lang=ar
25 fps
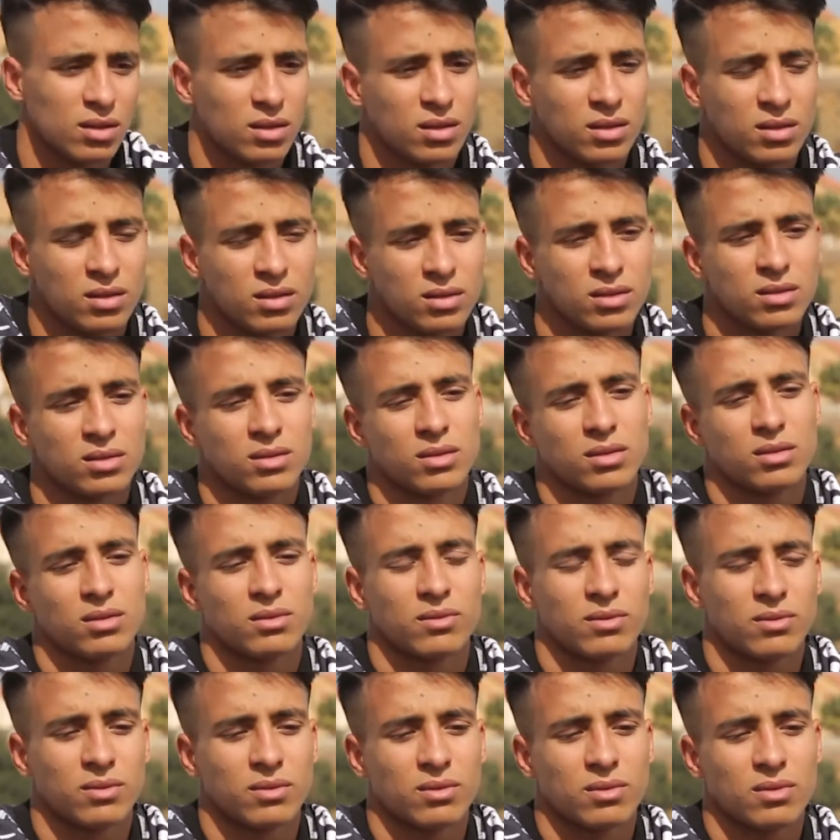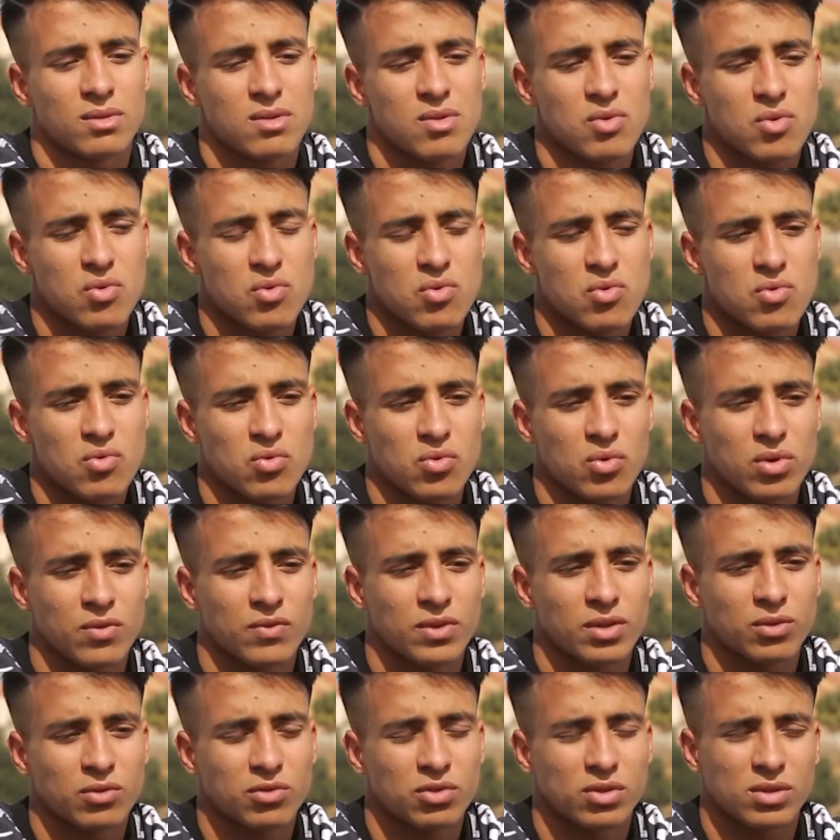أه، و
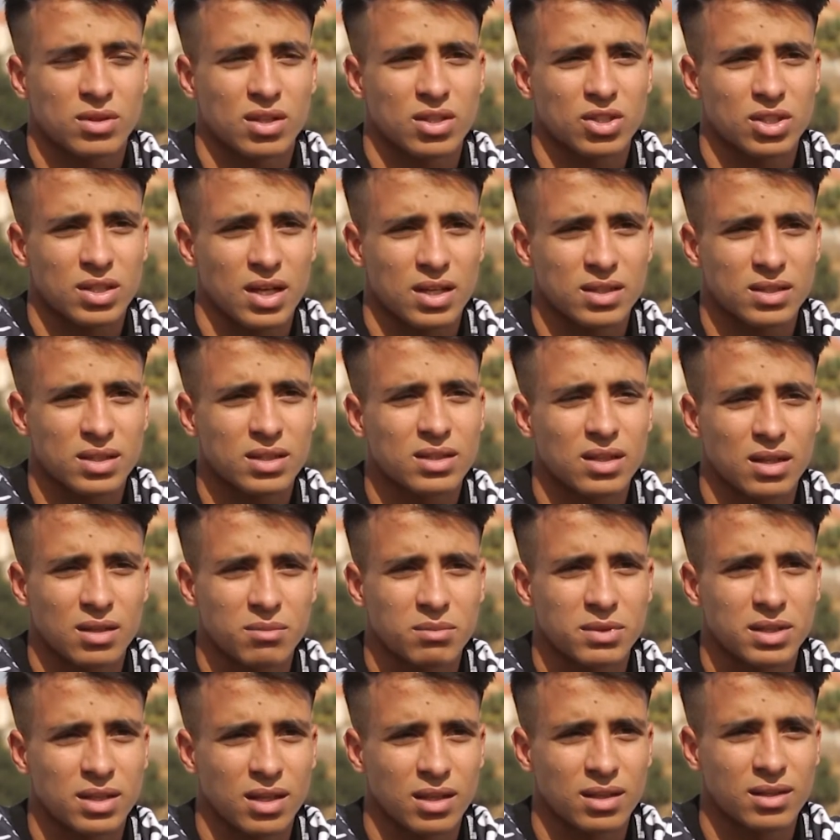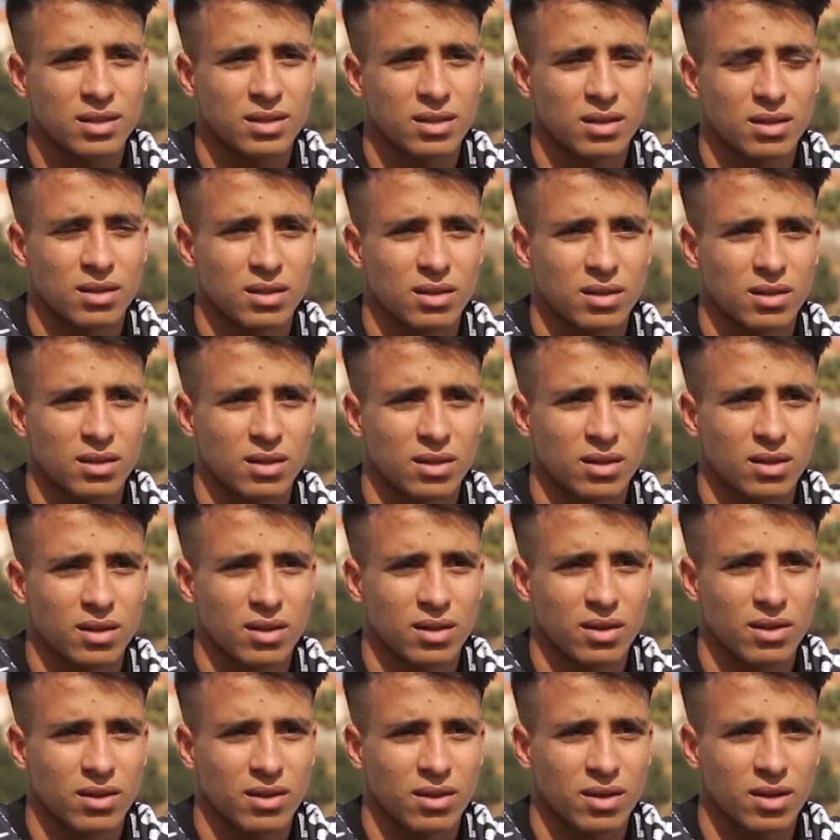2016 تحصلت على الميداليه
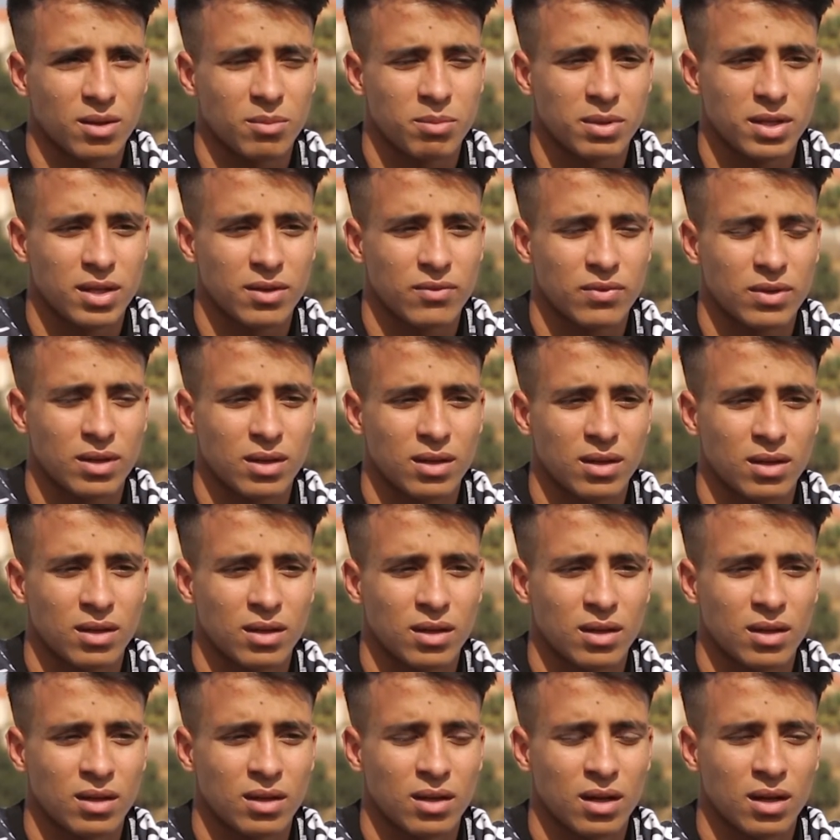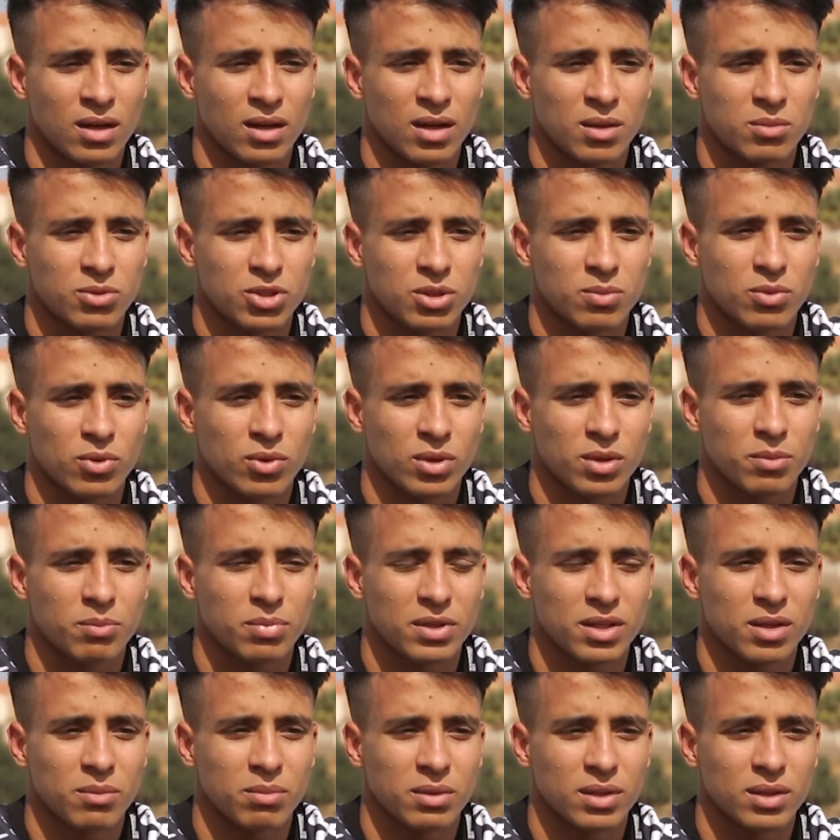الذهبيه في الالعاب شبه
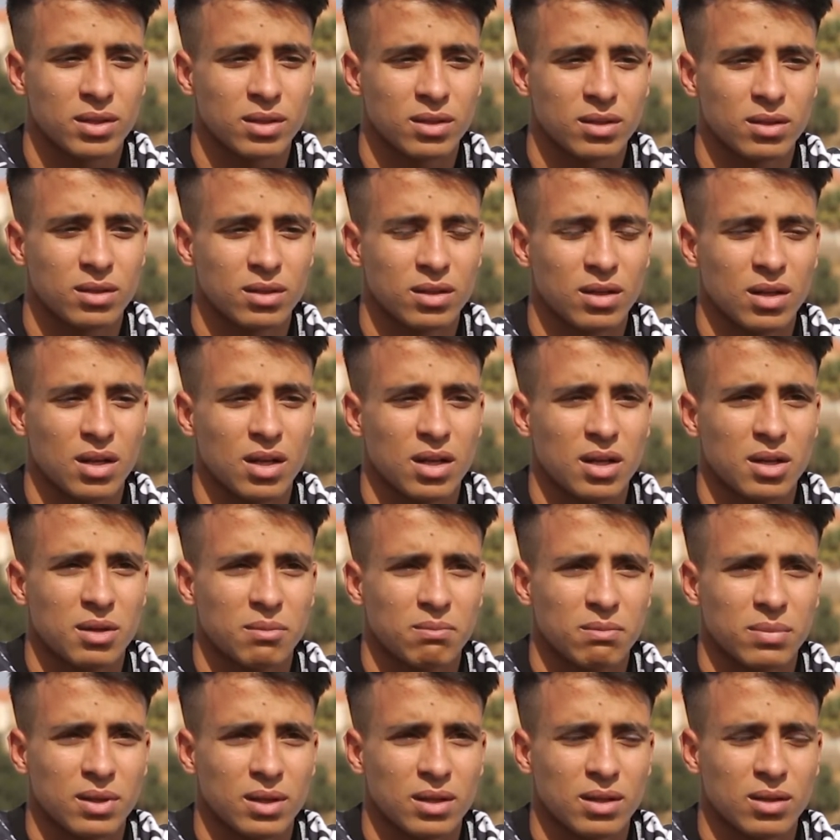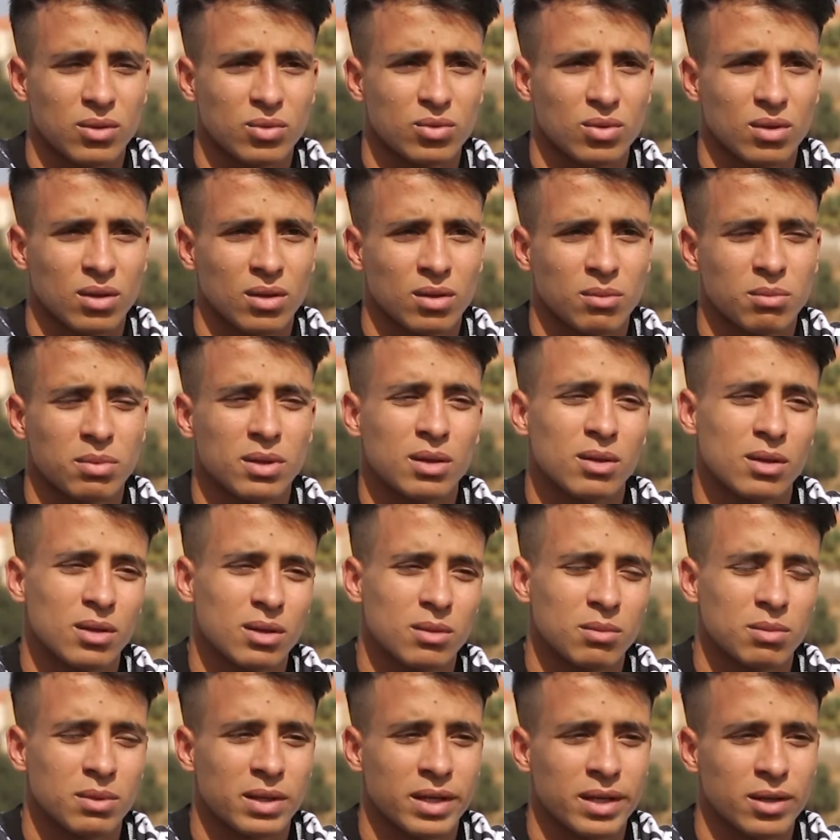اولمبيه ب
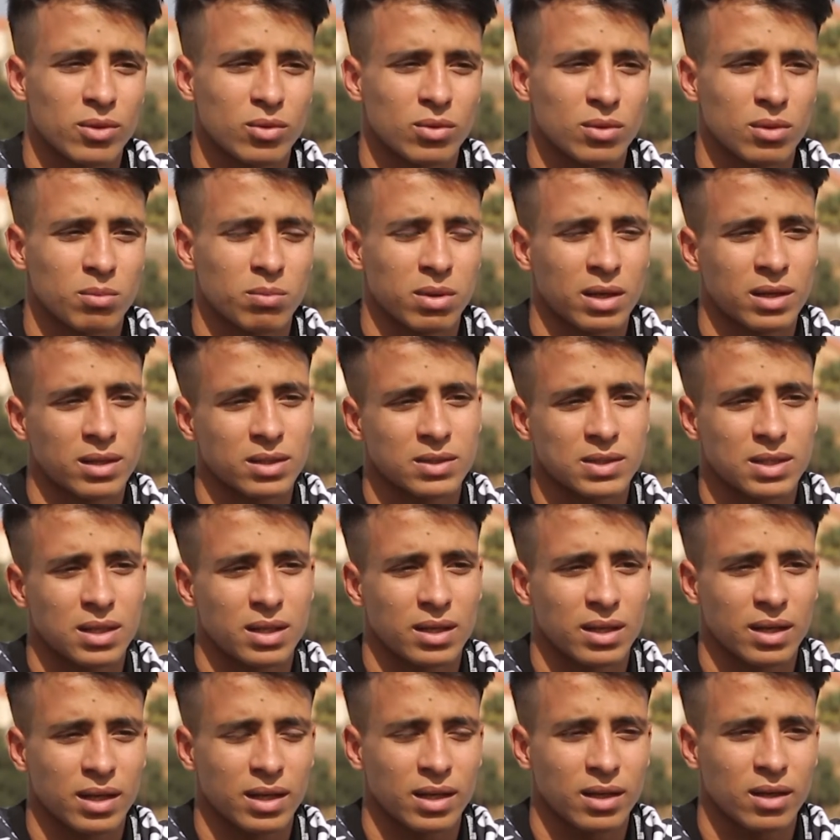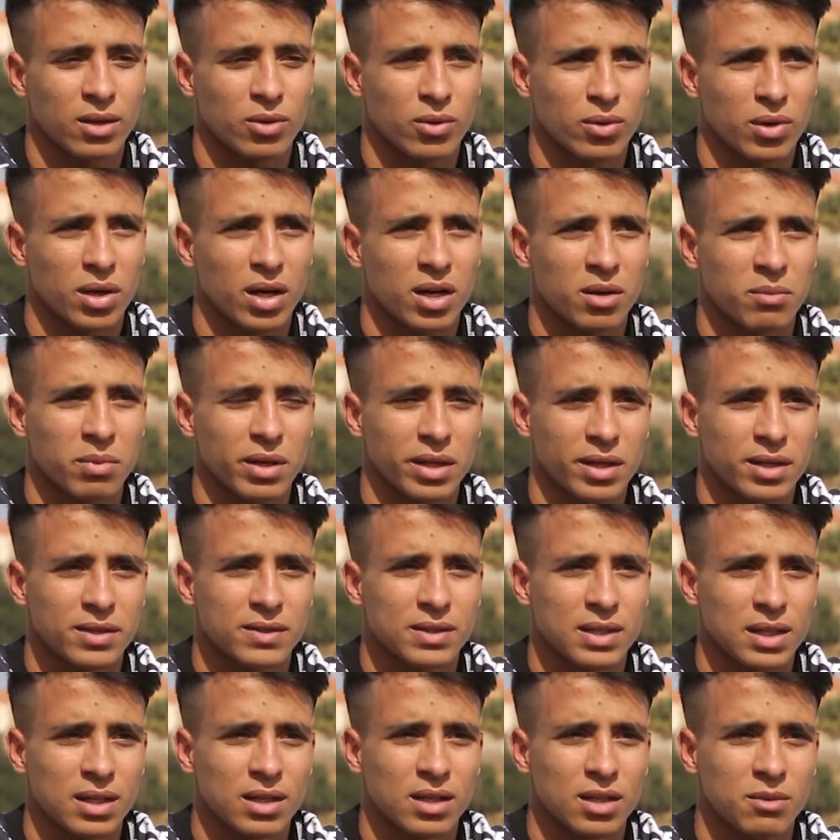بريو البرازيل الاخيره ورقم
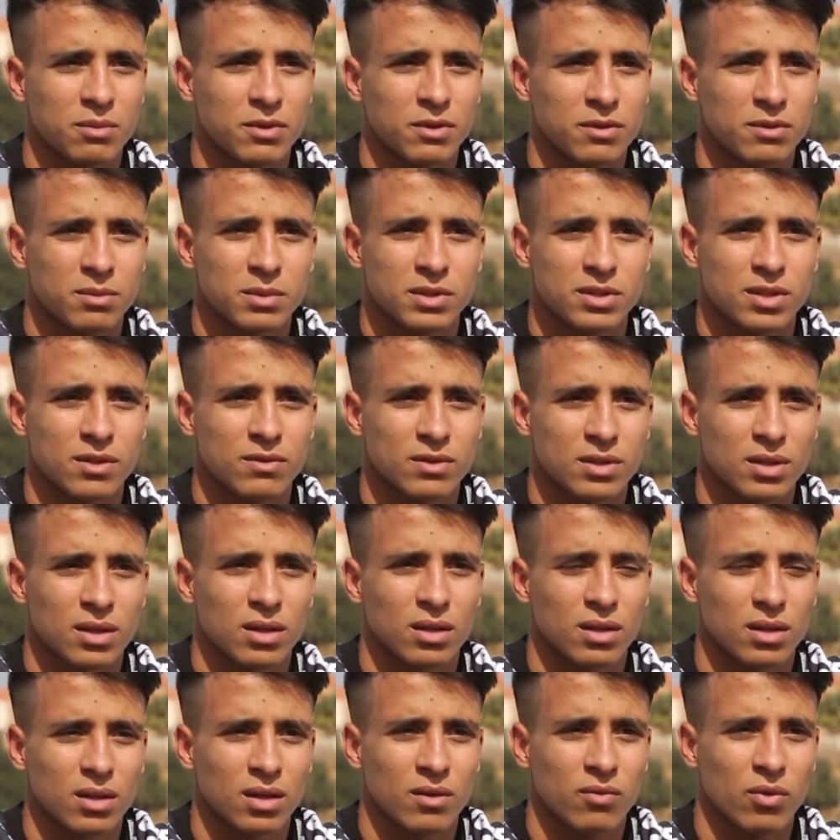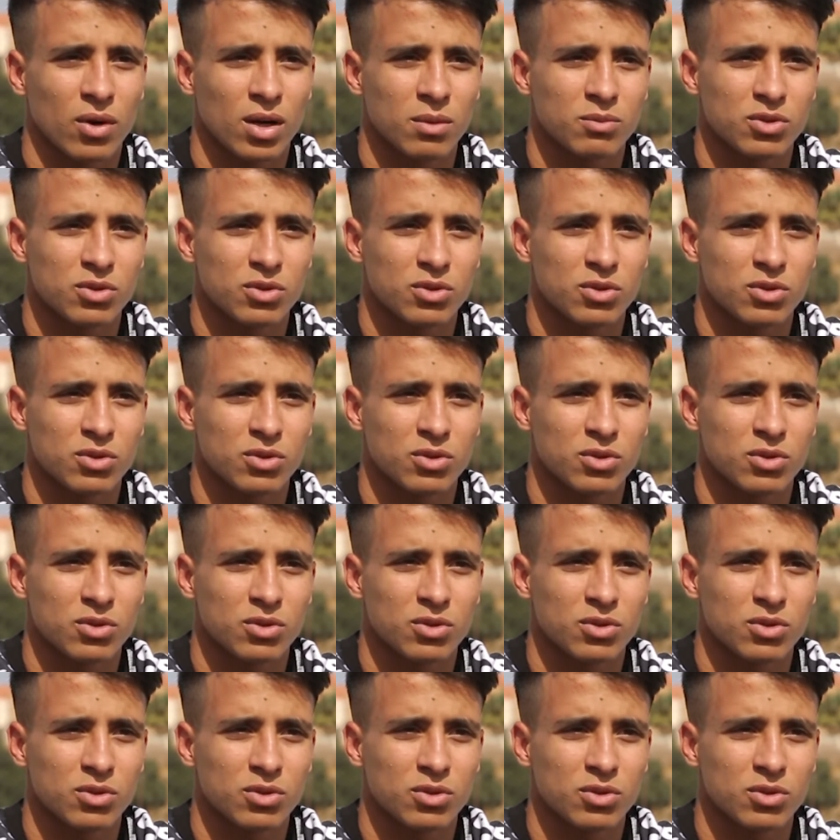قياسي عالمي هو 1500